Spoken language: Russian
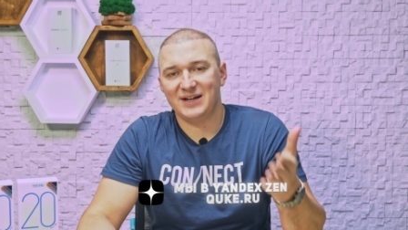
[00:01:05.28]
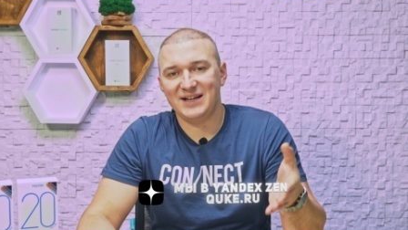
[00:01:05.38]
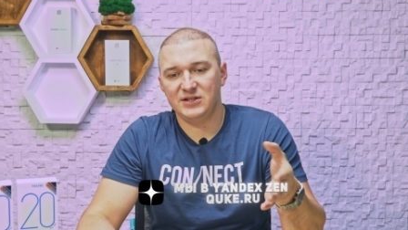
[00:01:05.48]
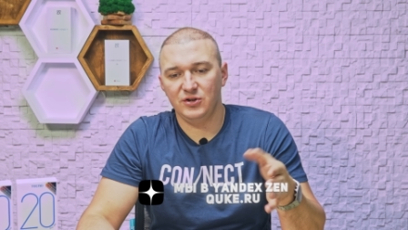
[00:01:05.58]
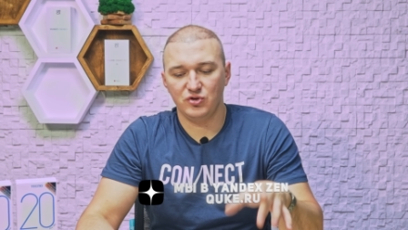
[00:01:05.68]

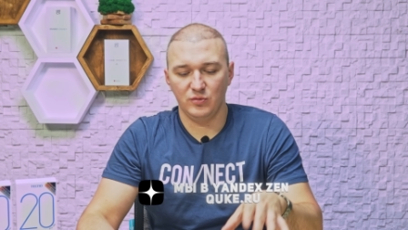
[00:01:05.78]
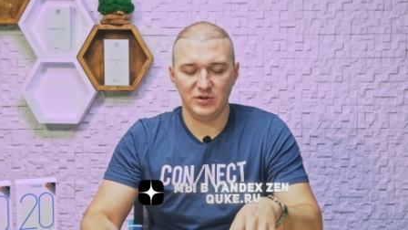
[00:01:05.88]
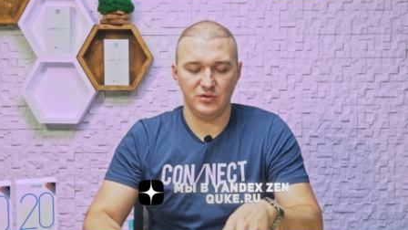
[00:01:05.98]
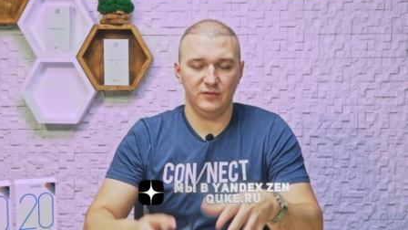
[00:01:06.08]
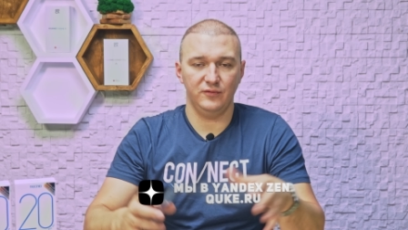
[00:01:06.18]
разницу
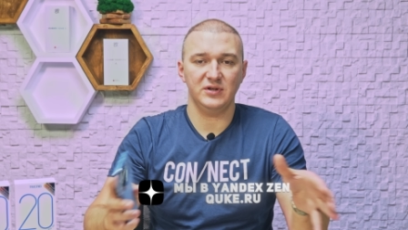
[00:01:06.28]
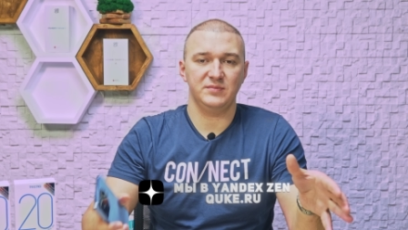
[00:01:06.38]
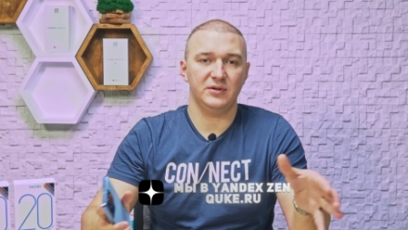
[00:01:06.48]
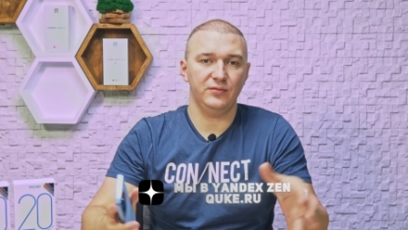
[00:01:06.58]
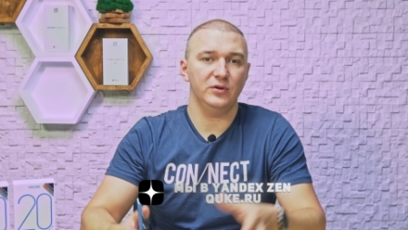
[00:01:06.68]
между двумя
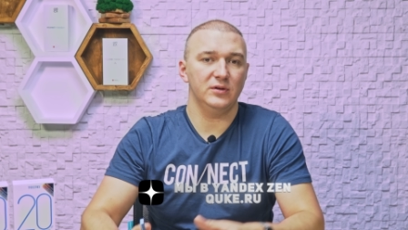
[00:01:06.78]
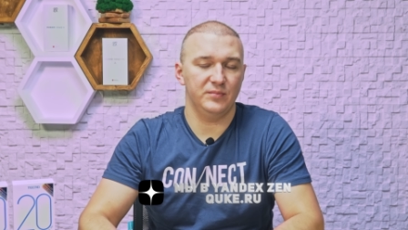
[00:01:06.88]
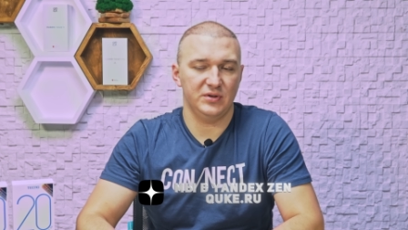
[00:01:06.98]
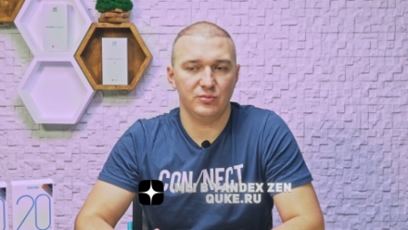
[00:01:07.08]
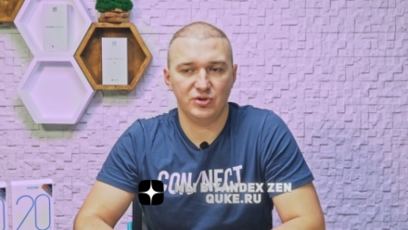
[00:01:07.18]

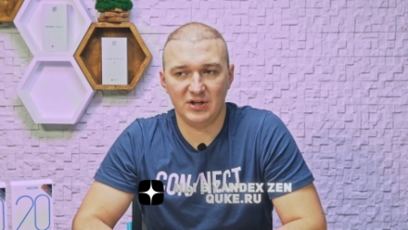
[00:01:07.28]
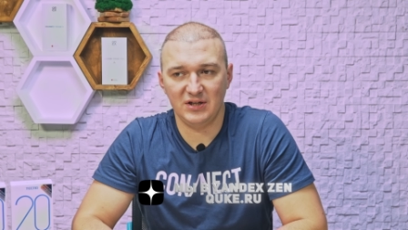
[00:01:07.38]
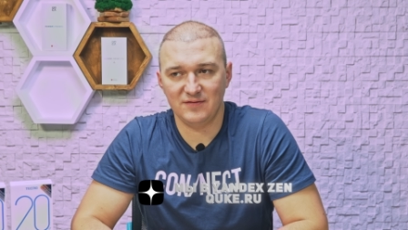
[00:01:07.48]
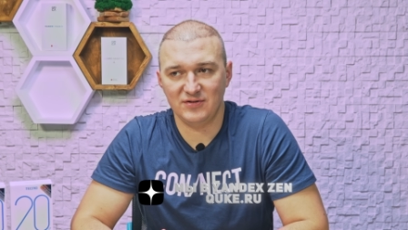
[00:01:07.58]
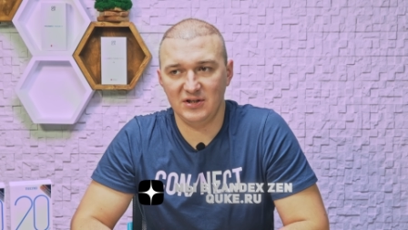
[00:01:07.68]
смартфонами, потому что
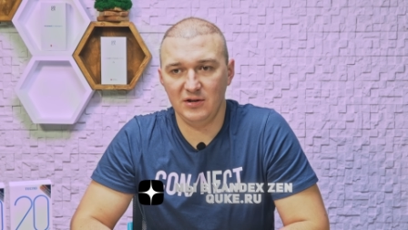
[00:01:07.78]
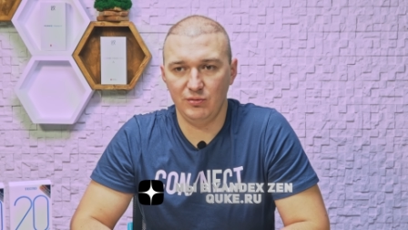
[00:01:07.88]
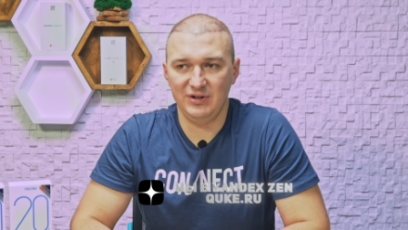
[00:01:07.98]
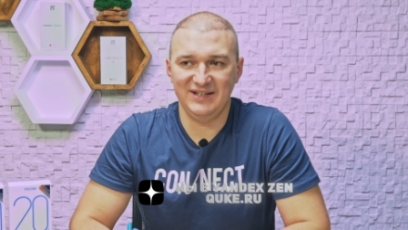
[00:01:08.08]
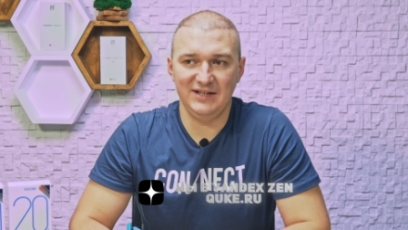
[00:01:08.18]
разница в цене у
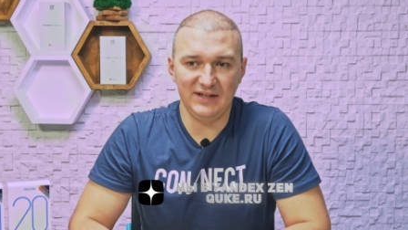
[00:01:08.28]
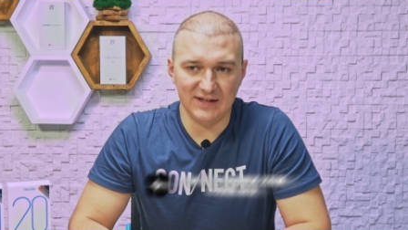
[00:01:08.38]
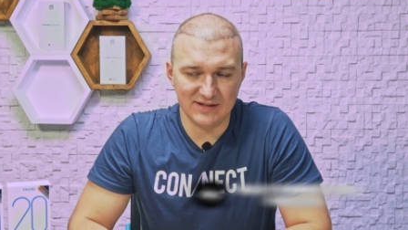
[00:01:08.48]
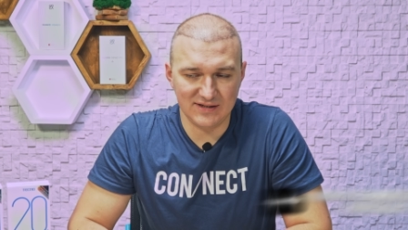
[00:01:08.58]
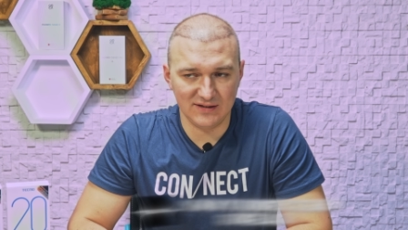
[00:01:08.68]
них есть,